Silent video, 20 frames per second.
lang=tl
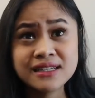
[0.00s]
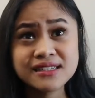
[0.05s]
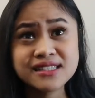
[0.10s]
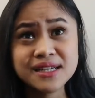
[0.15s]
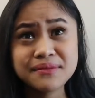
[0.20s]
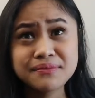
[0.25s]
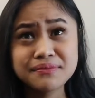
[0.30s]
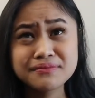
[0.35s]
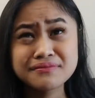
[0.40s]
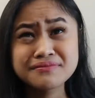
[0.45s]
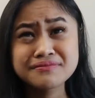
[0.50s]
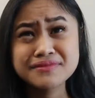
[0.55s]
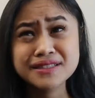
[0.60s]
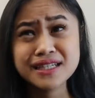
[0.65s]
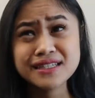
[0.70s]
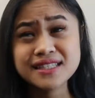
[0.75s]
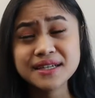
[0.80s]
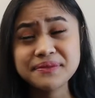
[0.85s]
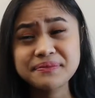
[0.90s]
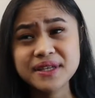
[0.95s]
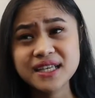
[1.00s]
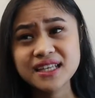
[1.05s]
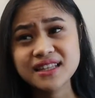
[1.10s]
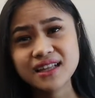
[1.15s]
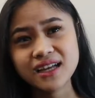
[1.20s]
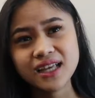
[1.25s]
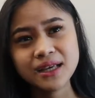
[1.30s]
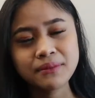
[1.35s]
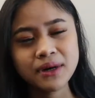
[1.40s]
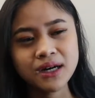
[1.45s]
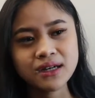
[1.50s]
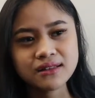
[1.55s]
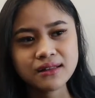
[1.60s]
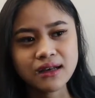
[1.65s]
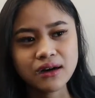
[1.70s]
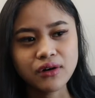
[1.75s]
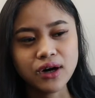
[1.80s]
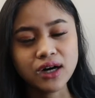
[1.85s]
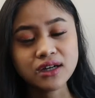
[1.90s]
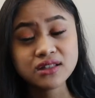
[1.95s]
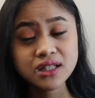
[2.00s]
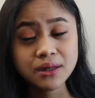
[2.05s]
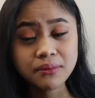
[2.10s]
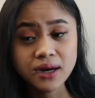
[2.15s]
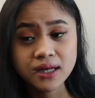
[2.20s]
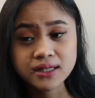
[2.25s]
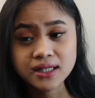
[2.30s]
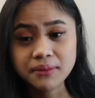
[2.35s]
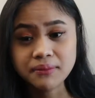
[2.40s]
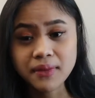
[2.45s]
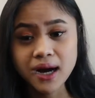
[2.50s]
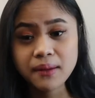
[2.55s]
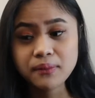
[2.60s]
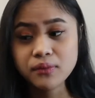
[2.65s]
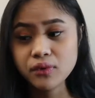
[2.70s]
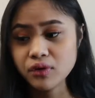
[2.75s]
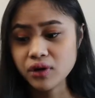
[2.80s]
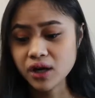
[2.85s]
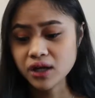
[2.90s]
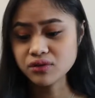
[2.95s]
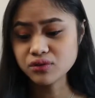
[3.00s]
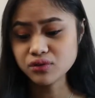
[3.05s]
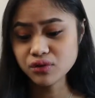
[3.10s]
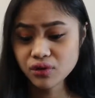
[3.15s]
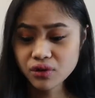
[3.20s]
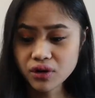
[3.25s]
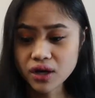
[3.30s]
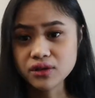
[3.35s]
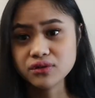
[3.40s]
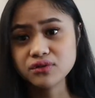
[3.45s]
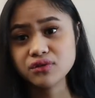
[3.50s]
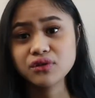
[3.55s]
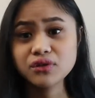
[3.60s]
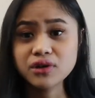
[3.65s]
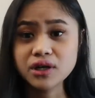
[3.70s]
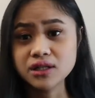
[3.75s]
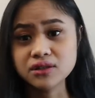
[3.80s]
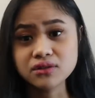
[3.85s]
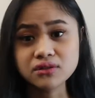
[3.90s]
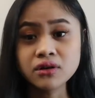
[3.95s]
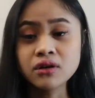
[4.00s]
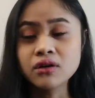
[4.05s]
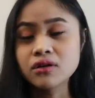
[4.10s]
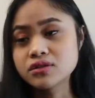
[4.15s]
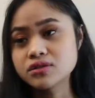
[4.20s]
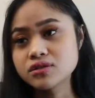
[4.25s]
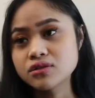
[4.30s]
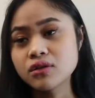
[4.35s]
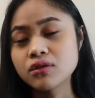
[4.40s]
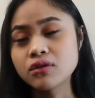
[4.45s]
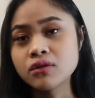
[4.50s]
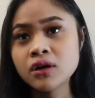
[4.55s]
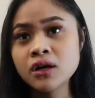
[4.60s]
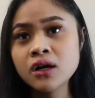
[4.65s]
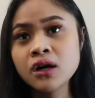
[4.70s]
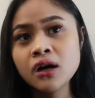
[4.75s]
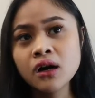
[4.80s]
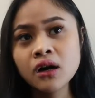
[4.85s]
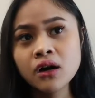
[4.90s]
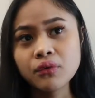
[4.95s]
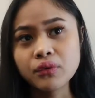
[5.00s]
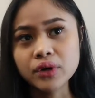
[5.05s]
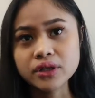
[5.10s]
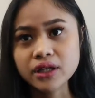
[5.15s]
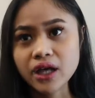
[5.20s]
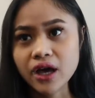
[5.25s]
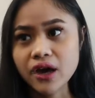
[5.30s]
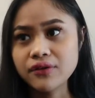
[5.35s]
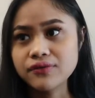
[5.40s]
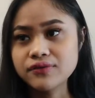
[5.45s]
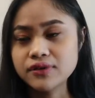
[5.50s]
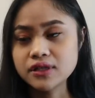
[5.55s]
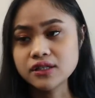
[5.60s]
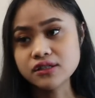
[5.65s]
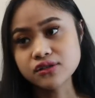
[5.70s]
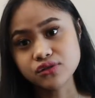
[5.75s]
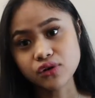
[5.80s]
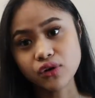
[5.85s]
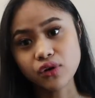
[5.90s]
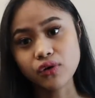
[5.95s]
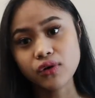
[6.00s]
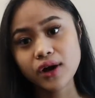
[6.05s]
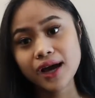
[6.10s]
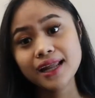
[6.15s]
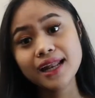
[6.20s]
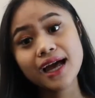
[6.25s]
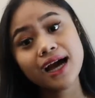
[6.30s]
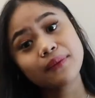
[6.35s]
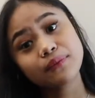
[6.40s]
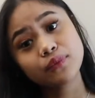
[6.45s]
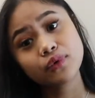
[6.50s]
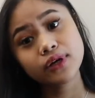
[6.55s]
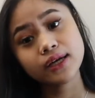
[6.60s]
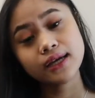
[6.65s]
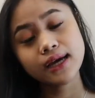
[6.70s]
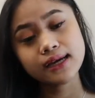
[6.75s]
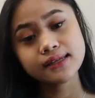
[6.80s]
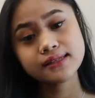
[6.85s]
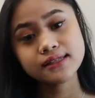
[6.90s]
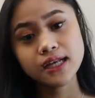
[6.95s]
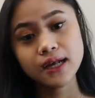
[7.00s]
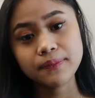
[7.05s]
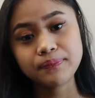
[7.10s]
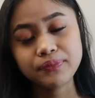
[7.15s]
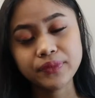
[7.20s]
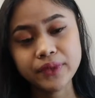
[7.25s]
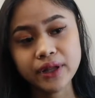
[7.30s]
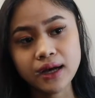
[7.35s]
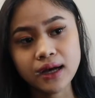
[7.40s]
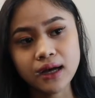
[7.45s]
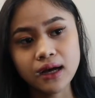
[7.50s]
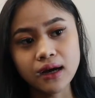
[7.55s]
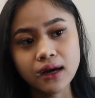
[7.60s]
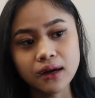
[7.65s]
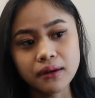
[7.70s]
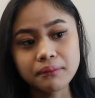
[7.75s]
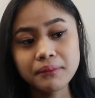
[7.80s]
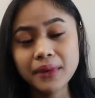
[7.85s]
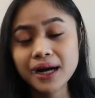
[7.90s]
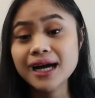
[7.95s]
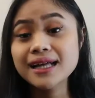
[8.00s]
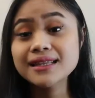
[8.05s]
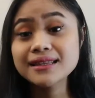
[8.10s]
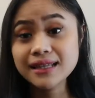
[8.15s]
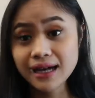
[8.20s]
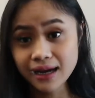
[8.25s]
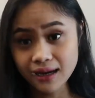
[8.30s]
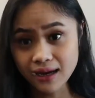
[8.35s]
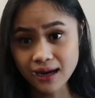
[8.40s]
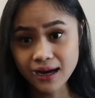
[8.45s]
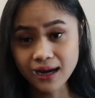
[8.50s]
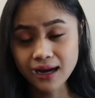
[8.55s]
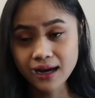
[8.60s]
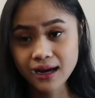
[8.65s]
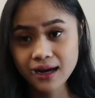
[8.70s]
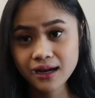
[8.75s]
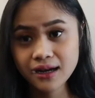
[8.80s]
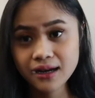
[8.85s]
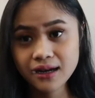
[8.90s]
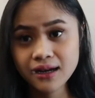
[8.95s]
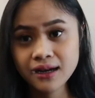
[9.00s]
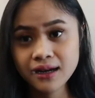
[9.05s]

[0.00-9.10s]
sasab sasabihin ng ibang tao, ang taba-taba mo, ganto, ganto, ganto. So, whatever. So, kailangan mo i-accept na maganda ka,